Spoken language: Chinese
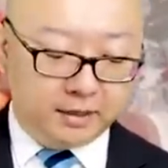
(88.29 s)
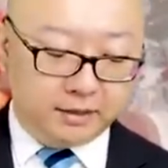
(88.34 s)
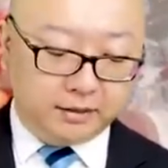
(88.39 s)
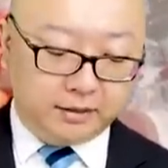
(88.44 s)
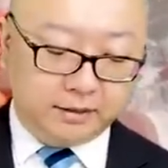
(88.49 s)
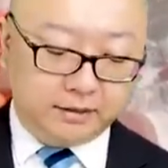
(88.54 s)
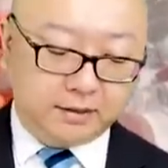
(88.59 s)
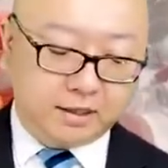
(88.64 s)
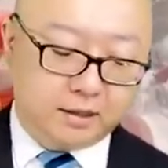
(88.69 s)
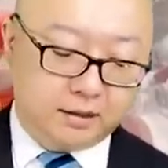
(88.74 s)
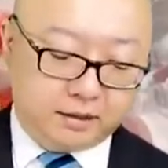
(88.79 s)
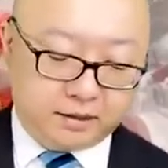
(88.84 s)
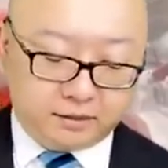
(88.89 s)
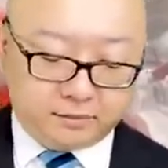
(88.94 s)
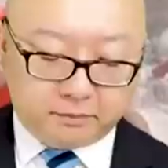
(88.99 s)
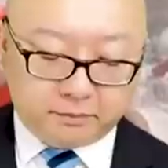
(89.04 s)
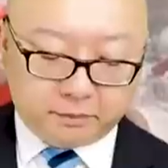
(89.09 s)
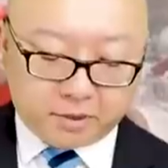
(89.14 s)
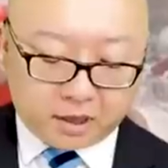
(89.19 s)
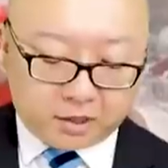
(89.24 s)
第三
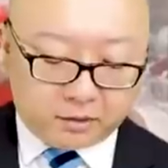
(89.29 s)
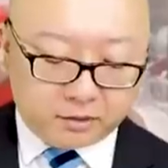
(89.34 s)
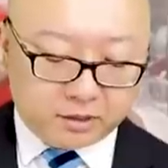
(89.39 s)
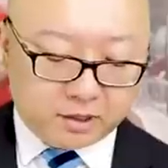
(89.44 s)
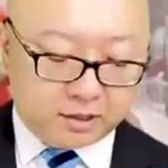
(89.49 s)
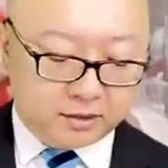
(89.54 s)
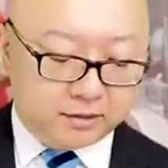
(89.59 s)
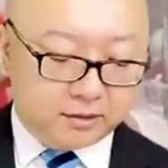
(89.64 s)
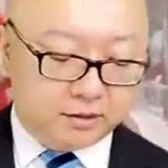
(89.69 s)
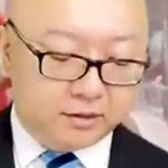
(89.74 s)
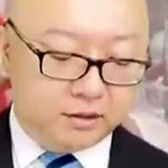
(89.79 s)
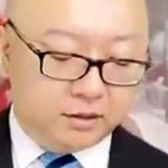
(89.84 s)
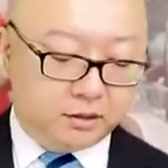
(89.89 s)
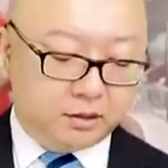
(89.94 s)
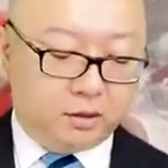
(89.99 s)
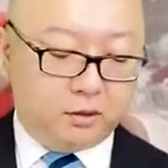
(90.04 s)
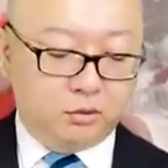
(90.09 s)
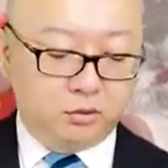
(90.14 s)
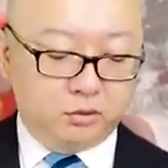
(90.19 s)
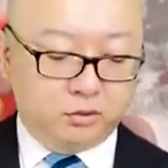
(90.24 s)
点，保障资金
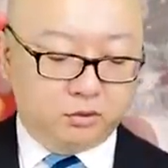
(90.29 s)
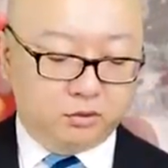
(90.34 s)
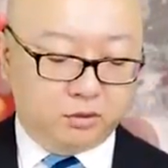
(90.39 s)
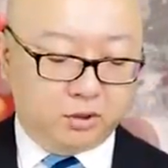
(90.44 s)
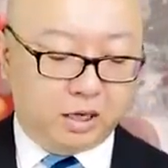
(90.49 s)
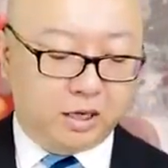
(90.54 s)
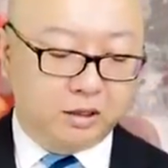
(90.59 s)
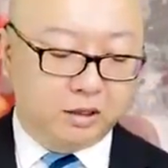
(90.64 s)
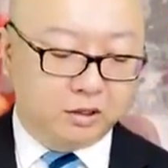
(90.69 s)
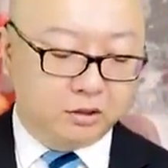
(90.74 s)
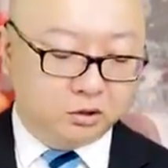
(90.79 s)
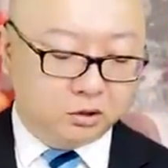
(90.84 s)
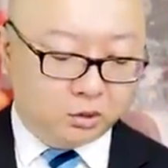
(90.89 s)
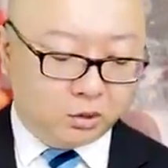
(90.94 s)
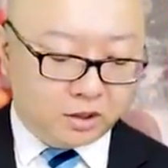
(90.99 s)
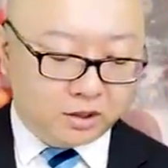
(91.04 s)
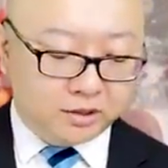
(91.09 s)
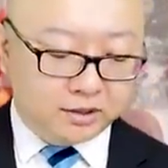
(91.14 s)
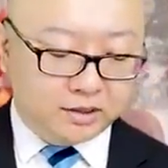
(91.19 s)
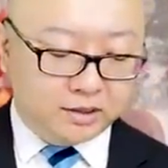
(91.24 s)
投入啊，
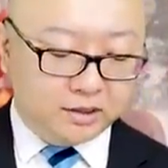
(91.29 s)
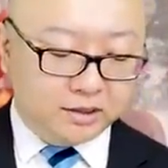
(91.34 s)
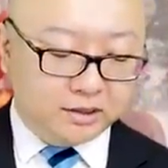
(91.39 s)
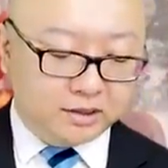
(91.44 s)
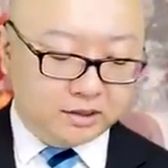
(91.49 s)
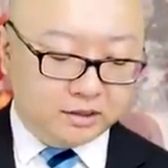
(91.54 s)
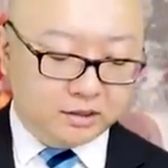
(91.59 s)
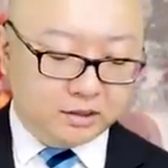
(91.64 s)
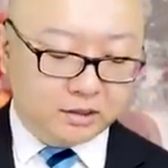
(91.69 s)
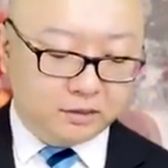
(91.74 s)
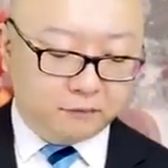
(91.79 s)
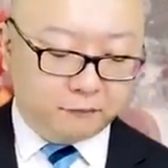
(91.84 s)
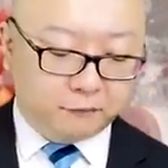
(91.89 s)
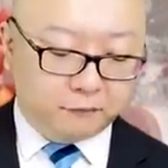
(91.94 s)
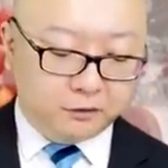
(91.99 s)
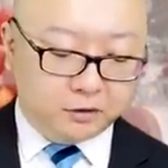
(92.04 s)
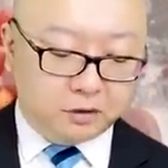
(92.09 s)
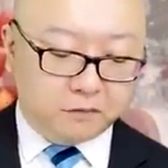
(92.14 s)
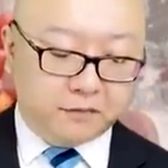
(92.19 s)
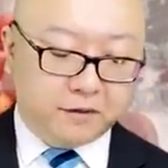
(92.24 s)
创新资金
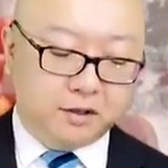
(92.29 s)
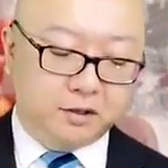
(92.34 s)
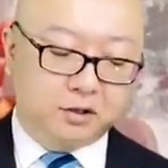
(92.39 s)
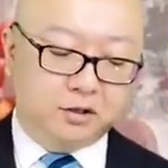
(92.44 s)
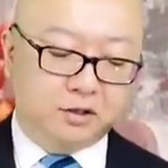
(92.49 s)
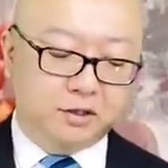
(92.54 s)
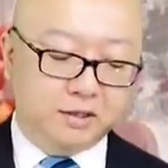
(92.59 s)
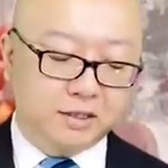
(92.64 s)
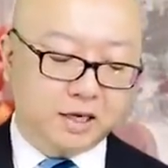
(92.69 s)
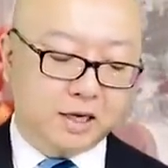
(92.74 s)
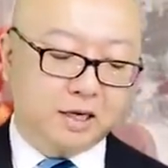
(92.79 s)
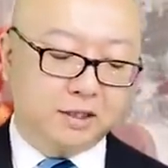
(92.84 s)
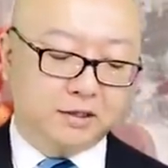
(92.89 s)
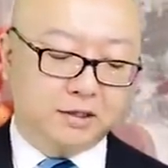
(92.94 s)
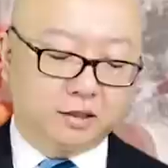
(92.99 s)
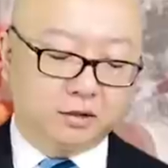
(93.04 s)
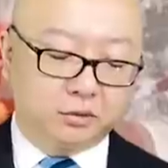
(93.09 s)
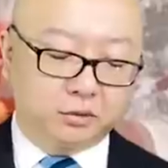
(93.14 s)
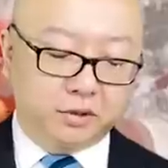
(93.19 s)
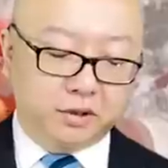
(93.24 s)
扶持方式，加
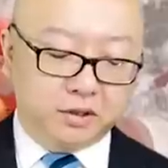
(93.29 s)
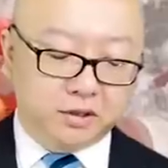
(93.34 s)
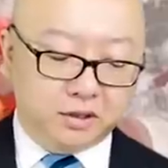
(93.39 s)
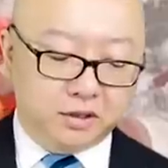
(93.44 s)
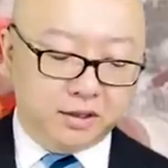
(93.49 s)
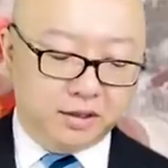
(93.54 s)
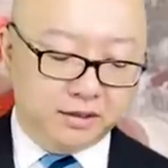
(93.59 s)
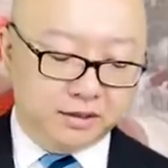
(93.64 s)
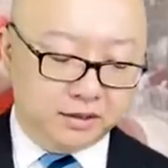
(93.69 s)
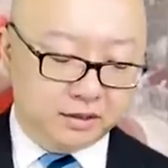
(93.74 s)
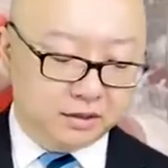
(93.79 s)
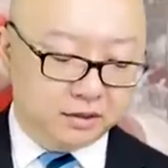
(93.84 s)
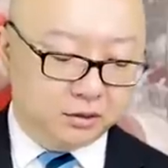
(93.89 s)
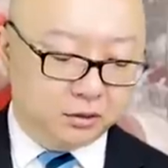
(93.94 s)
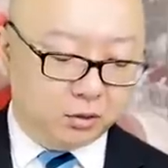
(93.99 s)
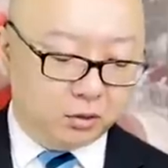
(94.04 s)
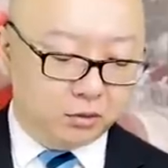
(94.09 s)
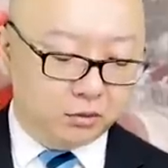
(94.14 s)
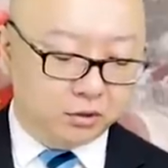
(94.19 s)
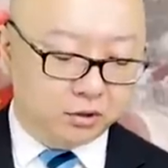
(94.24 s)
强对各类资金的
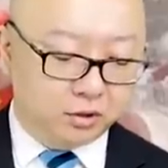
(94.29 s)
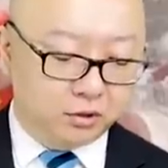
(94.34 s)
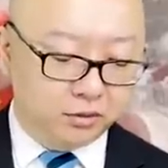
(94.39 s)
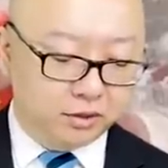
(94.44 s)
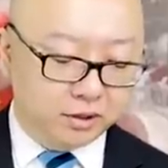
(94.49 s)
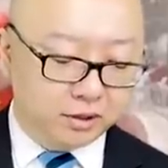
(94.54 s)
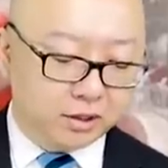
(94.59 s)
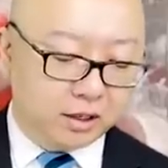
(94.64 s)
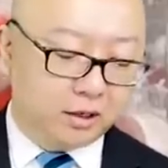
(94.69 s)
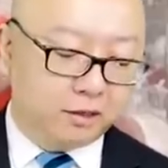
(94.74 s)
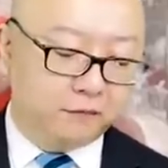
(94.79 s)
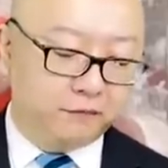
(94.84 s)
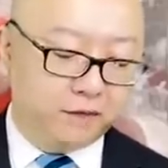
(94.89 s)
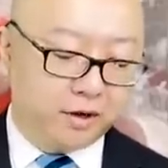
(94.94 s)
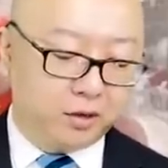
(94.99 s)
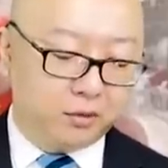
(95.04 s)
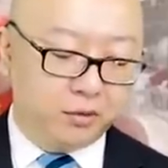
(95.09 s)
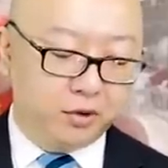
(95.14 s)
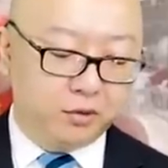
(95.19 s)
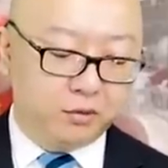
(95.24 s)
统筹引导，
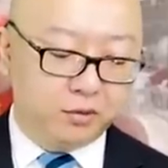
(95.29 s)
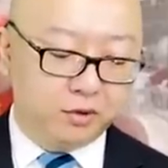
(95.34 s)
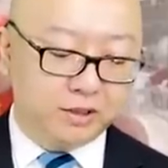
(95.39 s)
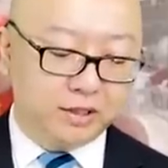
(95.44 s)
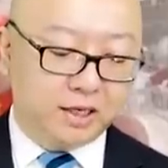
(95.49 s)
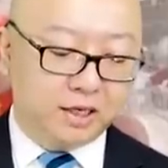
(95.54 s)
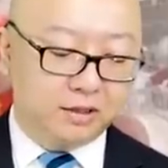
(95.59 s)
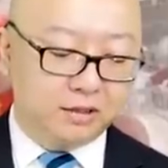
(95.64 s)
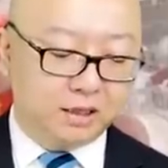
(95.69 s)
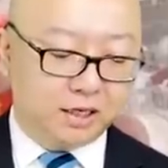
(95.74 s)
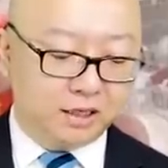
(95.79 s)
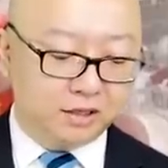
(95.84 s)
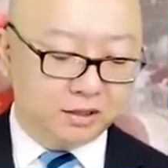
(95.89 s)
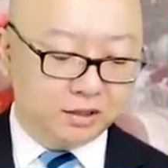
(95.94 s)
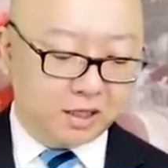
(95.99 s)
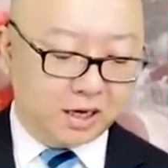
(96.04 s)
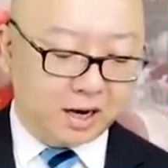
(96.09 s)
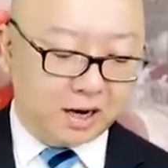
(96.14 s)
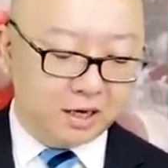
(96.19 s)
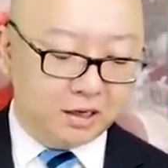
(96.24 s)
发挥国家啊
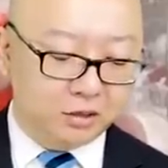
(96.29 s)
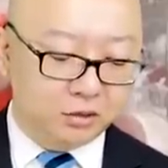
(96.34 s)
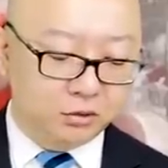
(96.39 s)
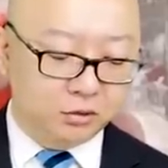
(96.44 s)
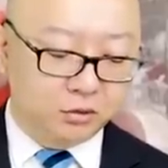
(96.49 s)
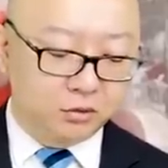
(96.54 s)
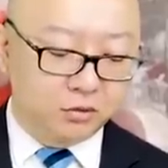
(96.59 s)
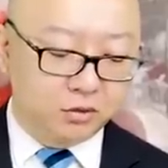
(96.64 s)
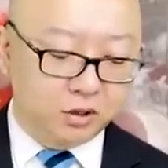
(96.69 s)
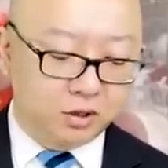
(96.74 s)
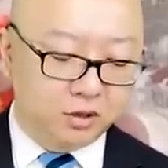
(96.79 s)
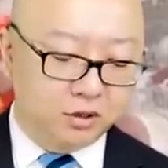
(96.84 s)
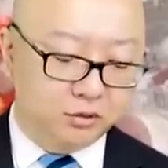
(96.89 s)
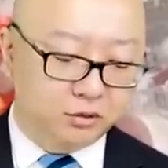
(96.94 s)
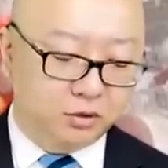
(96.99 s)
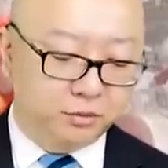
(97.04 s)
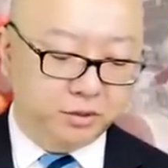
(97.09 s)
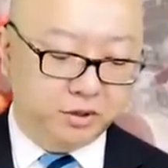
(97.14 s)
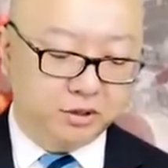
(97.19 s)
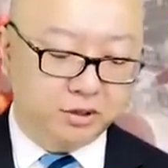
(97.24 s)
产融合
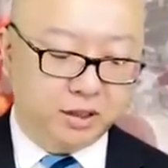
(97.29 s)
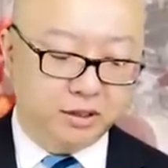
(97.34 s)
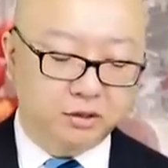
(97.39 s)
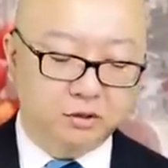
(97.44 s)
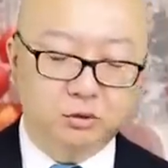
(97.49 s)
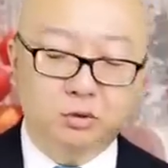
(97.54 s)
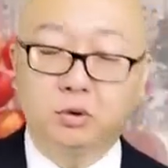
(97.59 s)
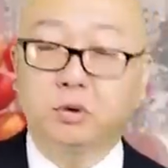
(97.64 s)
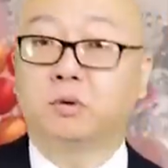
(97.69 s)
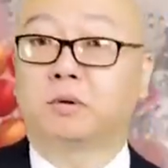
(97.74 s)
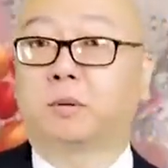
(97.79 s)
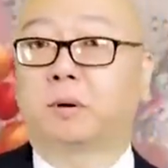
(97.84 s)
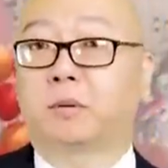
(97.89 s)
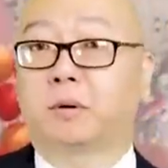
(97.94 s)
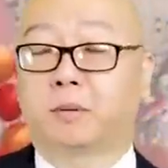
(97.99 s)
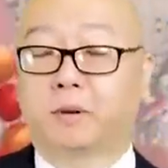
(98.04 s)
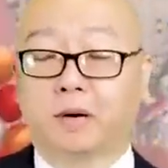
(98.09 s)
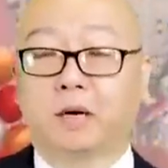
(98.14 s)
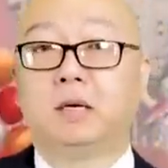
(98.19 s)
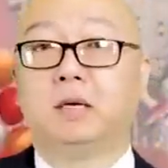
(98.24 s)
作平台等作用，叭
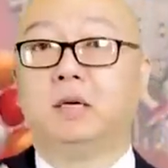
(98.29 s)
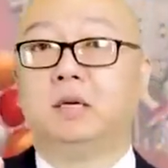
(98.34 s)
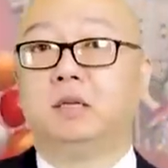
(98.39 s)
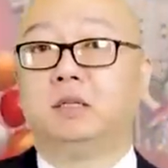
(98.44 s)
叭叭，